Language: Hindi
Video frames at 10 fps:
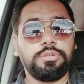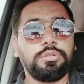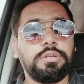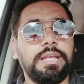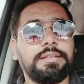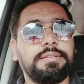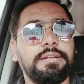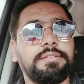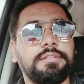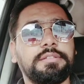तो लाइक
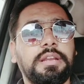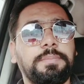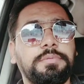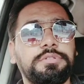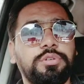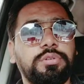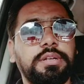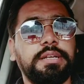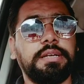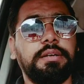शेयर सब्सक्राइब जरूर
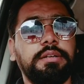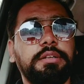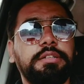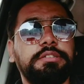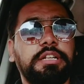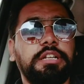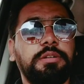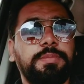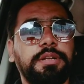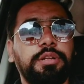करेगा
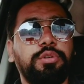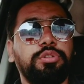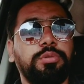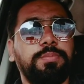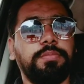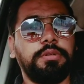चैनल पे नए हो तो